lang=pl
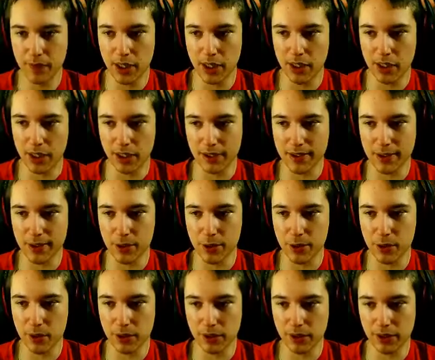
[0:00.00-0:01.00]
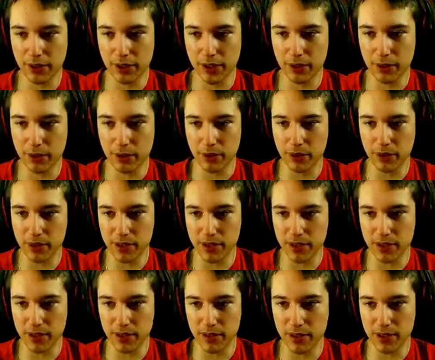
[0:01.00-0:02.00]
Jak jesteś głodna, to jagódki sobie
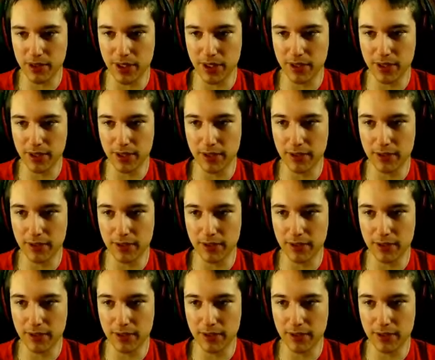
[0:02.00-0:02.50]
zjadaj.